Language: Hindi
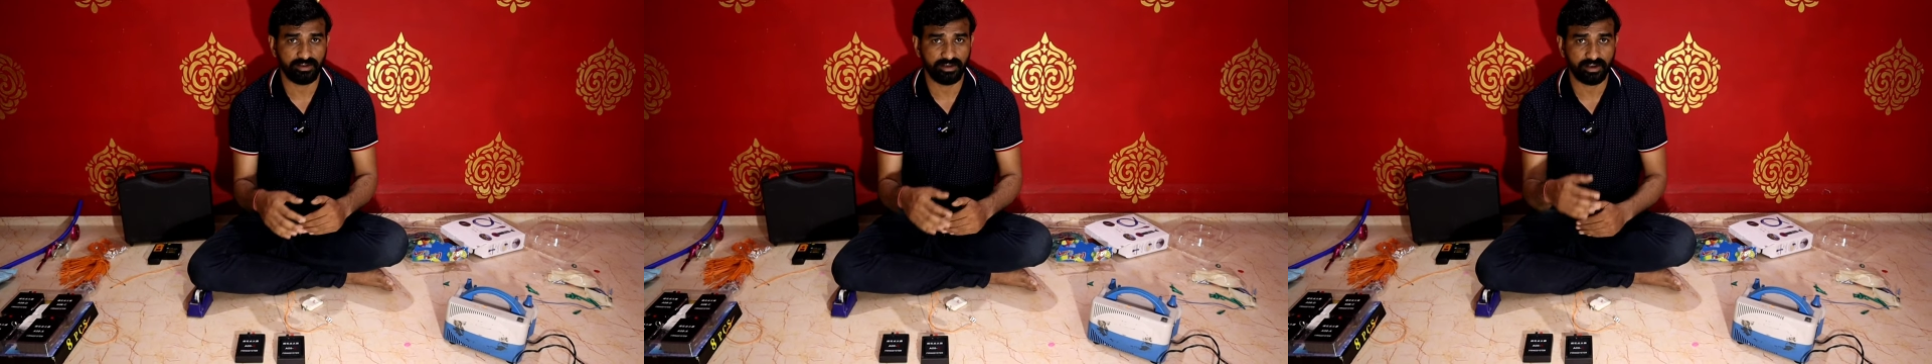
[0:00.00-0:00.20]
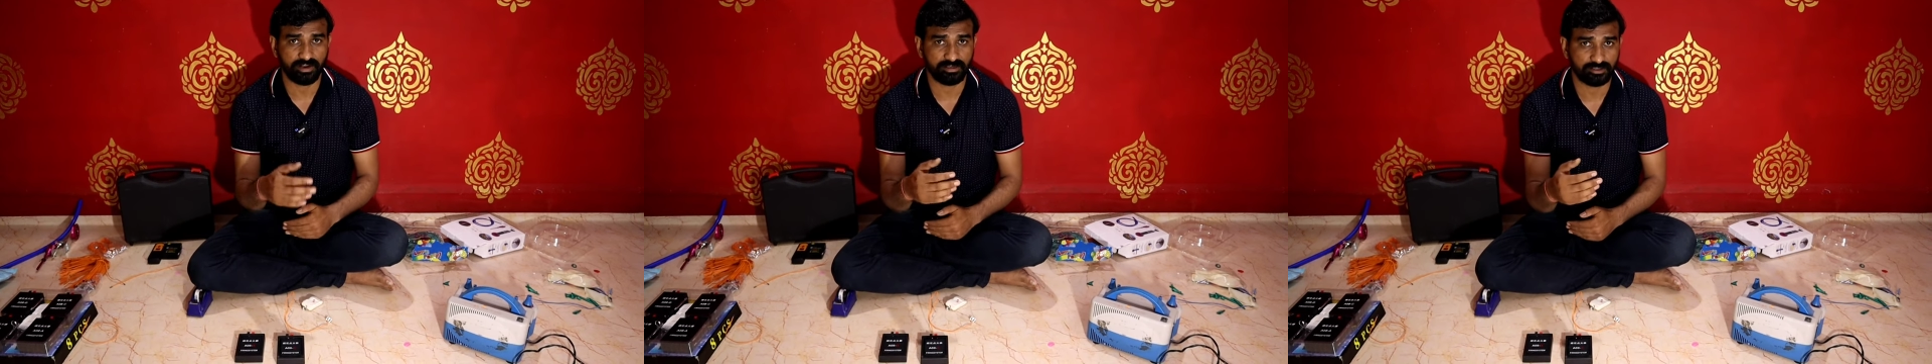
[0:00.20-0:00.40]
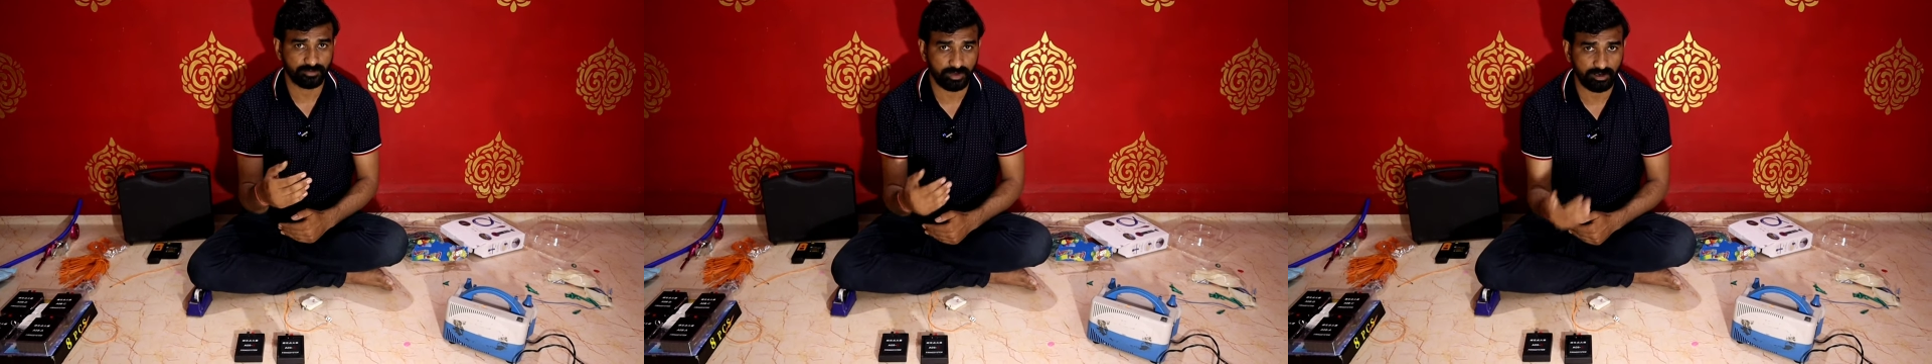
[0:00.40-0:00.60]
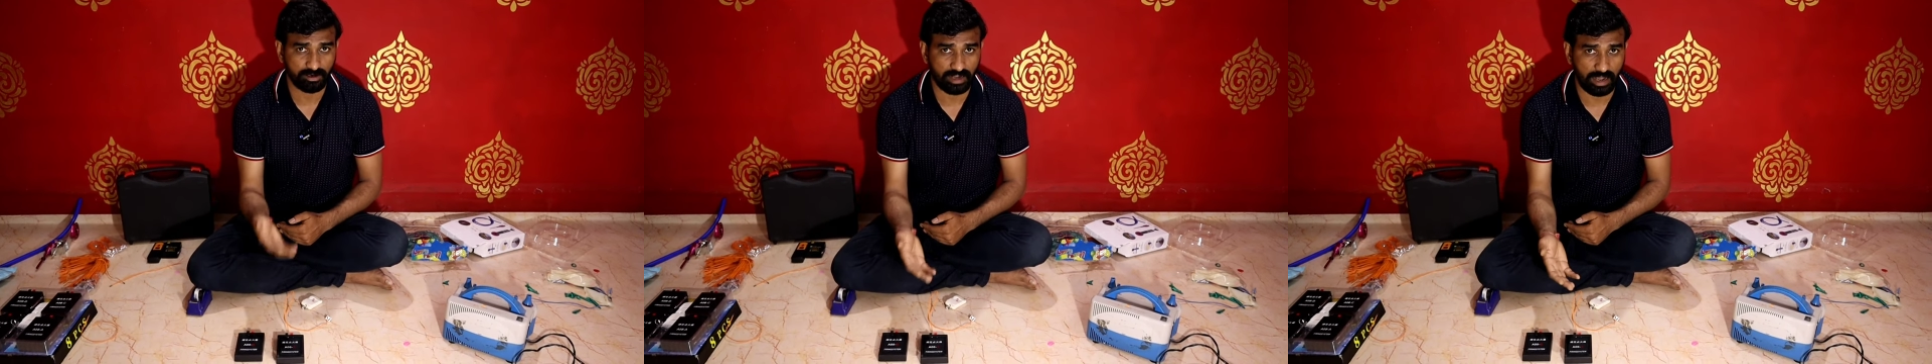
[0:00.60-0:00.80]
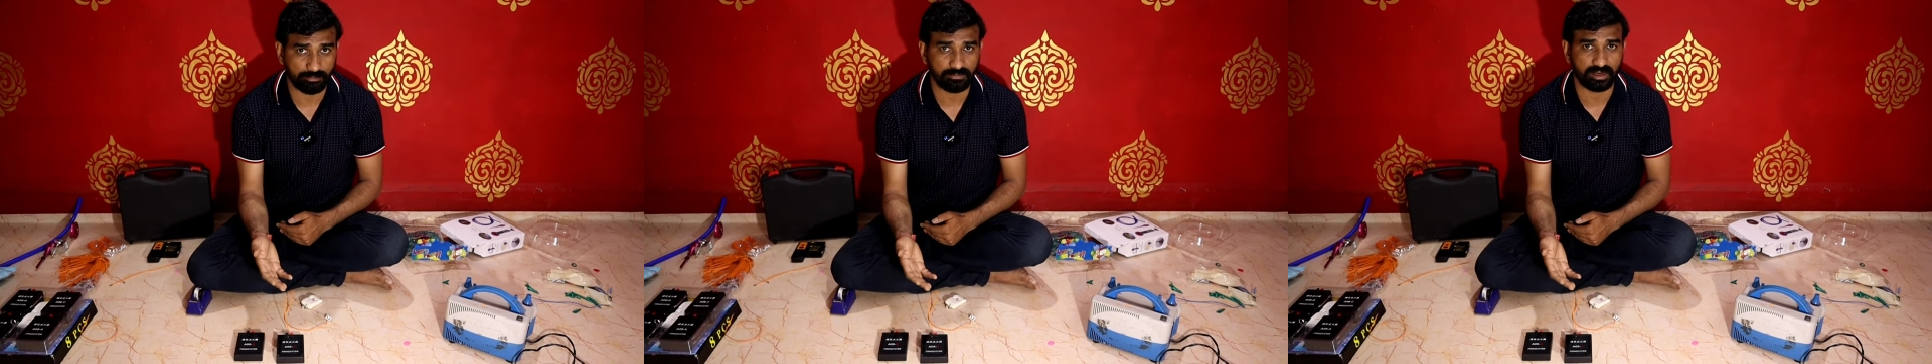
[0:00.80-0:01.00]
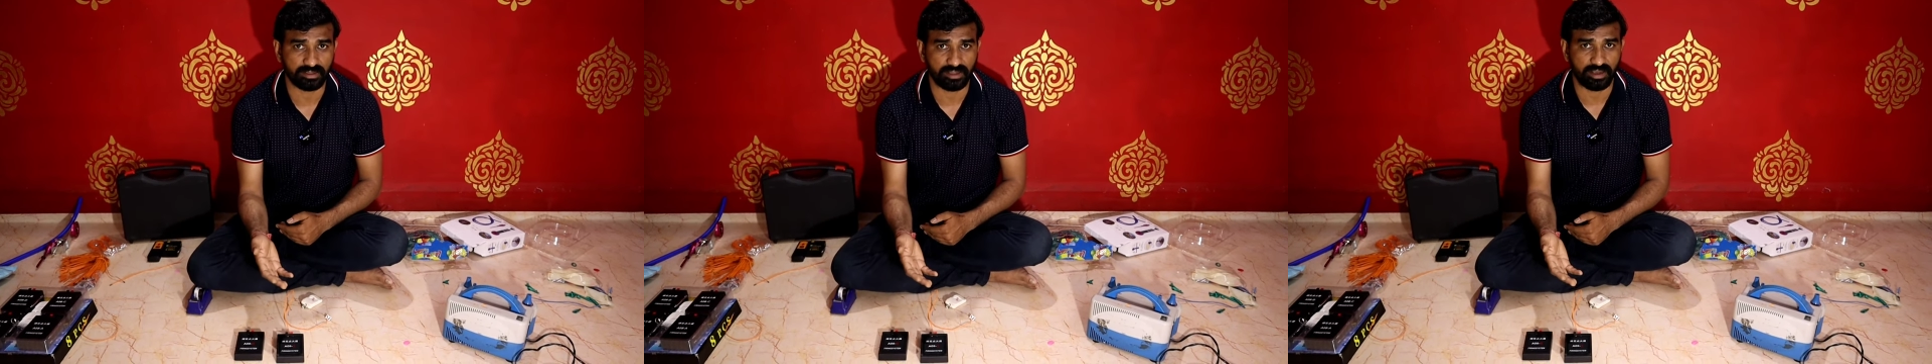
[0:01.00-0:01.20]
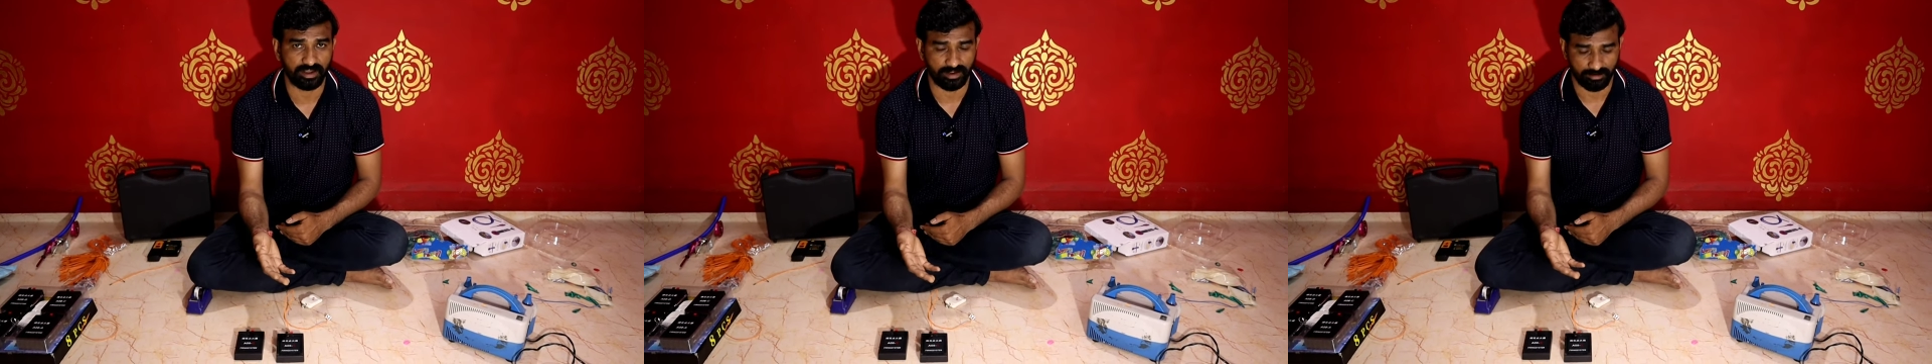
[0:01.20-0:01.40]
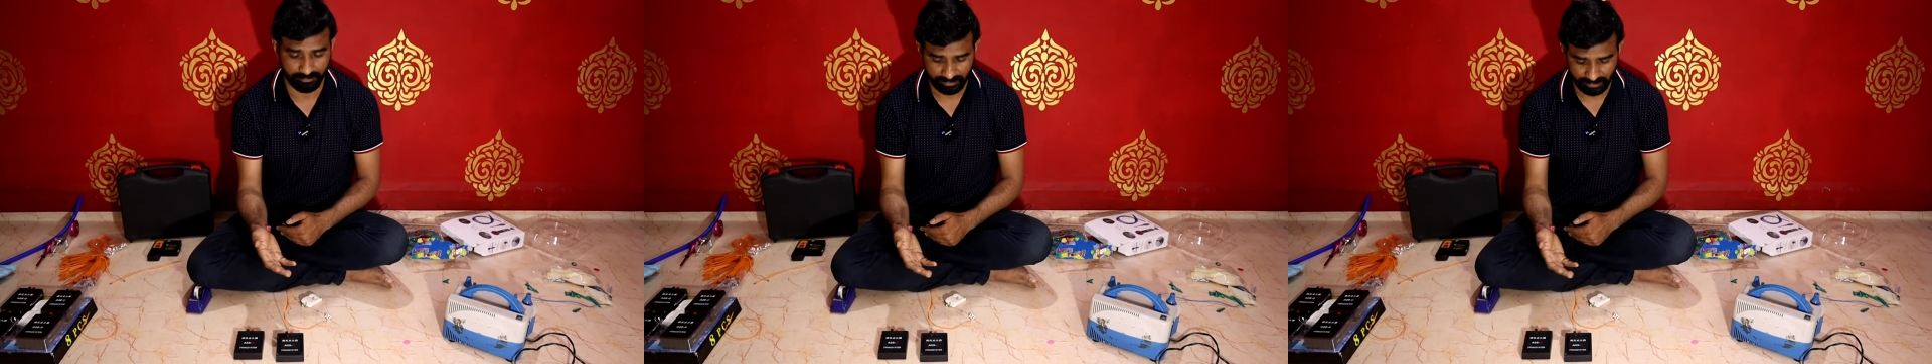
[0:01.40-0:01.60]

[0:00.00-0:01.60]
ये इस पर काम करता है